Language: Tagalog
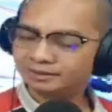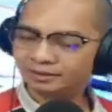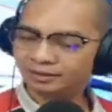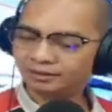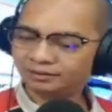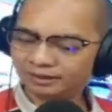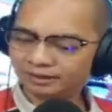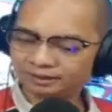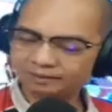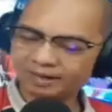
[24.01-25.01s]
no
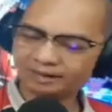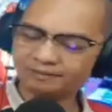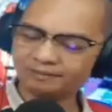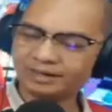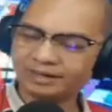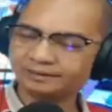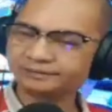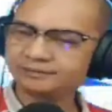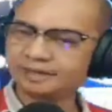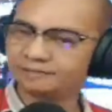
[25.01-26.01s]
uh, mga
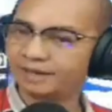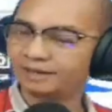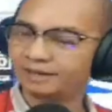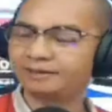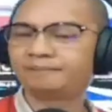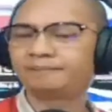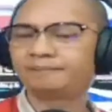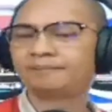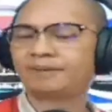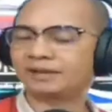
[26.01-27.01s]
kabiyanan level
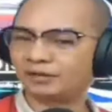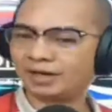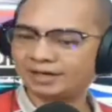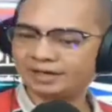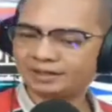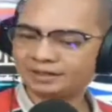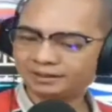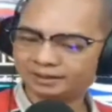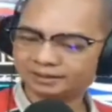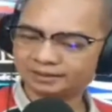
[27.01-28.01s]
particularly
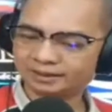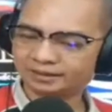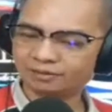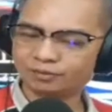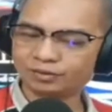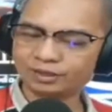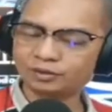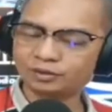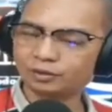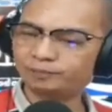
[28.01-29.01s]
uh, technical working
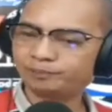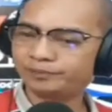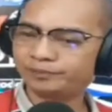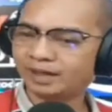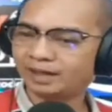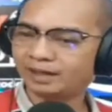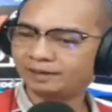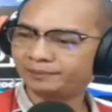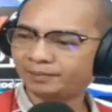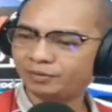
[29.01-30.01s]
group nga
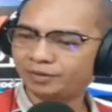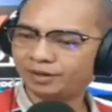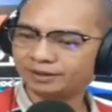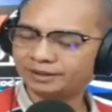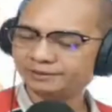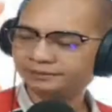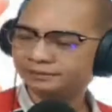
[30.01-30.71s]
amo ang gin